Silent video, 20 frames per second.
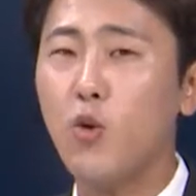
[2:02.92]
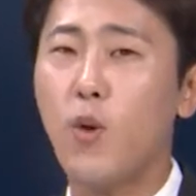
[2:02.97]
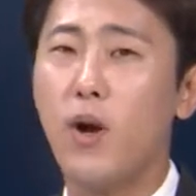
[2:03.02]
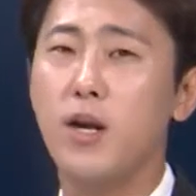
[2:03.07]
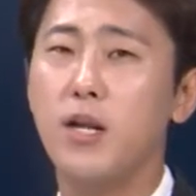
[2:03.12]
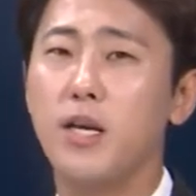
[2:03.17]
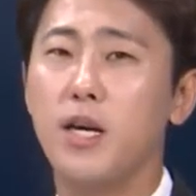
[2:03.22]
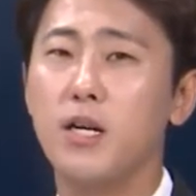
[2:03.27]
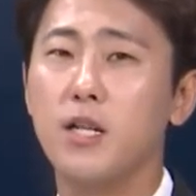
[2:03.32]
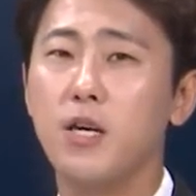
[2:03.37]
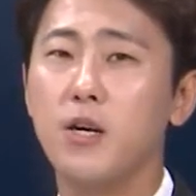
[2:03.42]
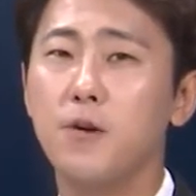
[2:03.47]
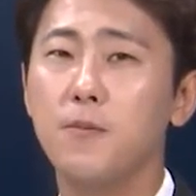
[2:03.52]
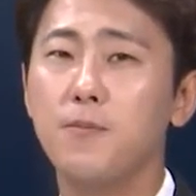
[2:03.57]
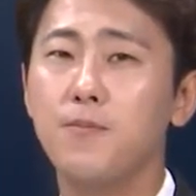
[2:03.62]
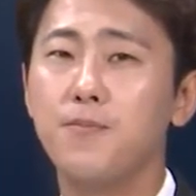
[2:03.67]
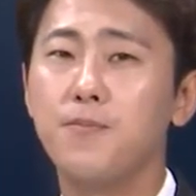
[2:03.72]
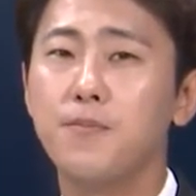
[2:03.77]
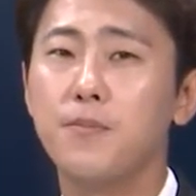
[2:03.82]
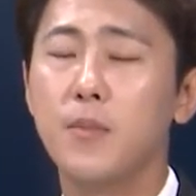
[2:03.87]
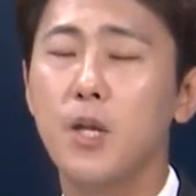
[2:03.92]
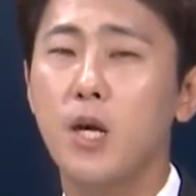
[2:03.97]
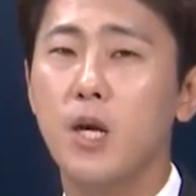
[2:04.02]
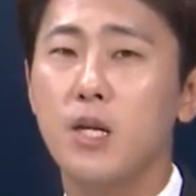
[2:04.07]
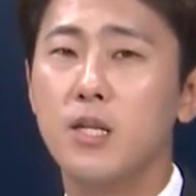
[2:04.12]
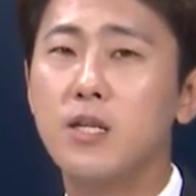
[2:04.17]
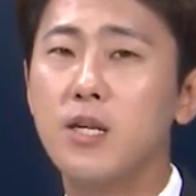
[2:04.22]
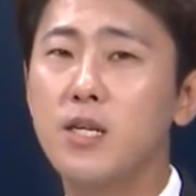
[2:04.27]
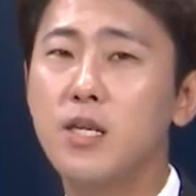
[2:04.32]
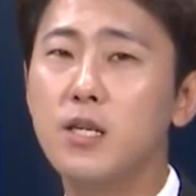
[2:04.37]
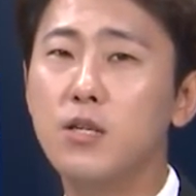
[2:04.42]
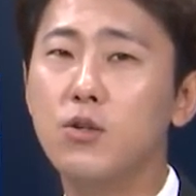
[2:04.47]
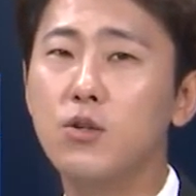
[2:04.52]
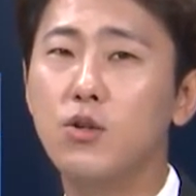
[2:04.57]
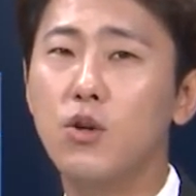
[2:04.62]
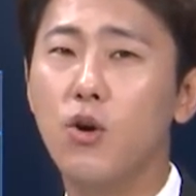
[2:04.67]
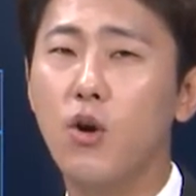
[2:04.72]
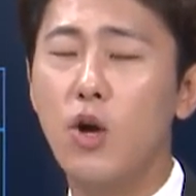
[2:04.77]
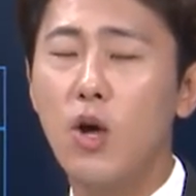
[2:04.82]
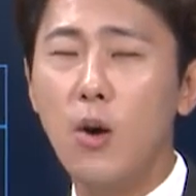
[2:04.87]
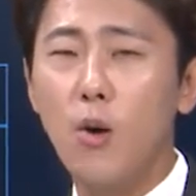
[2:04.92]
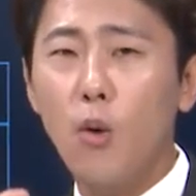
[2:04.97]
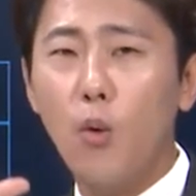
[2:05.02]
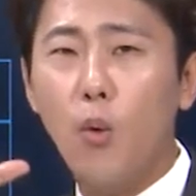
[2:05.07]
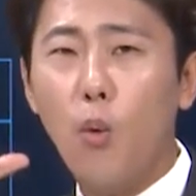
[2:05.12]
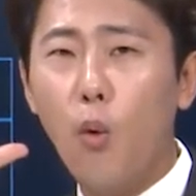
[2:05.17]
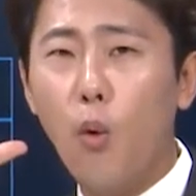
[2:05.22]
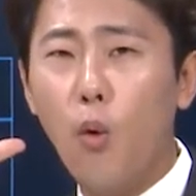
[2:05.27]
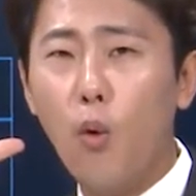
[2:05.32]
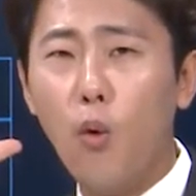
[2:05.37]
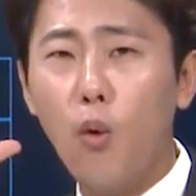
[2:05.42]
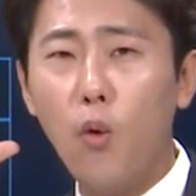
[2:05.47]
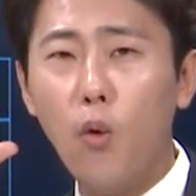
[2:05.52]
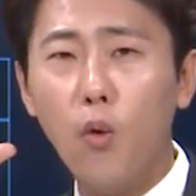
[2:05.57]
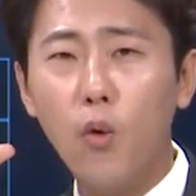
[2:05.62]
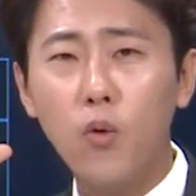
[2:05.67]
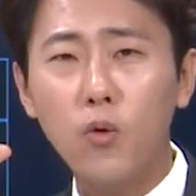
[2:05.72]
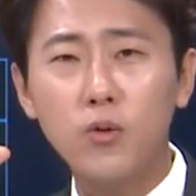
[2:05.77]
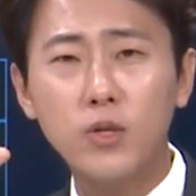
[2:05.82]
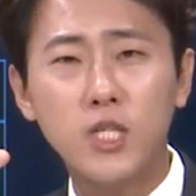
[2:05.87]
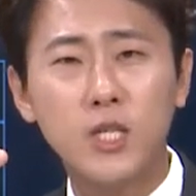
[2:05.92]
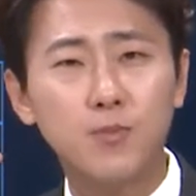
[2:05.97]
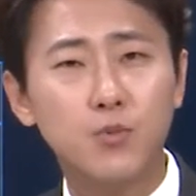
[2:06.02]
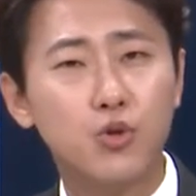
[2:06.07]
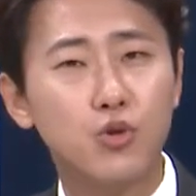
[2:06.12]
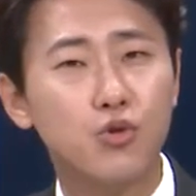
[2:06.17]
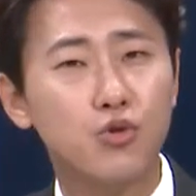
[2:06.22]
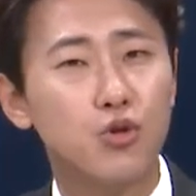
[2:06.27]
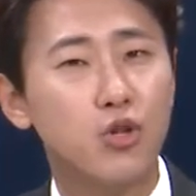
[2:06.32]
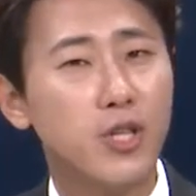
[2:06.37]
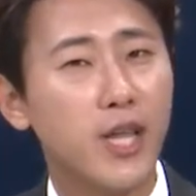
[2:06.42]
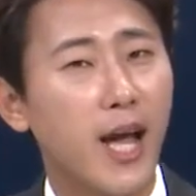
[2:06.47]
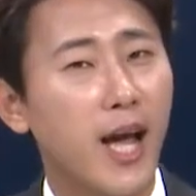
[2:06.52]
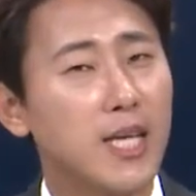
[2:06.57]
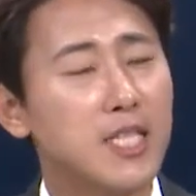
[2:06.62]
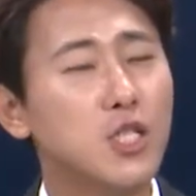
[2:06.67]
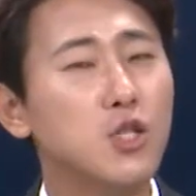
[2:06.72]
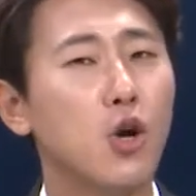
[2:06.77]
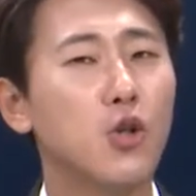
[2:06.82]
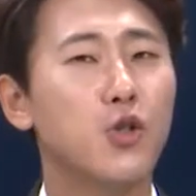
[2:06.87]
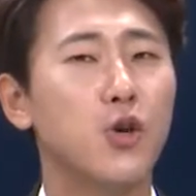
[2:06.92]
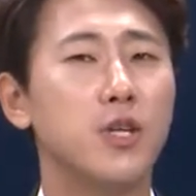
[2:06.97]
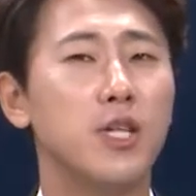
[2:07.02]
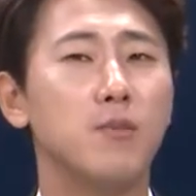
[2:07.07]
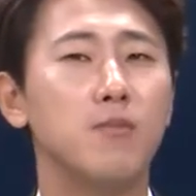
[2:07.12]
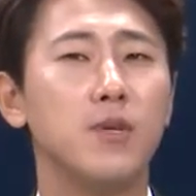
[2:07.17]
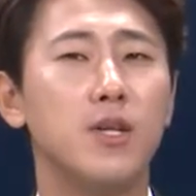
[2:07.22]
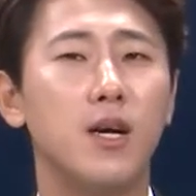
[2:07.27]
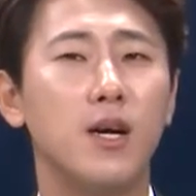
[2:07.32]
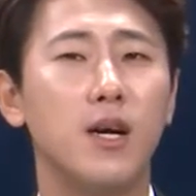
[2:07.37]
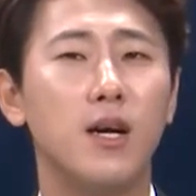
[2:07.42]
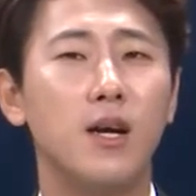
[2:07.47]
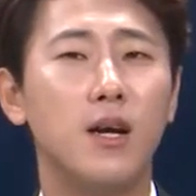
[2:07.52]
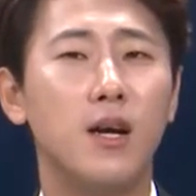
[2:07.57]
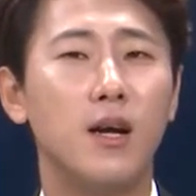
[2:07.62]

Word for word: 관리해야 돼요. 듣기는요. 온 집중을 다 신경 써야 됩니다.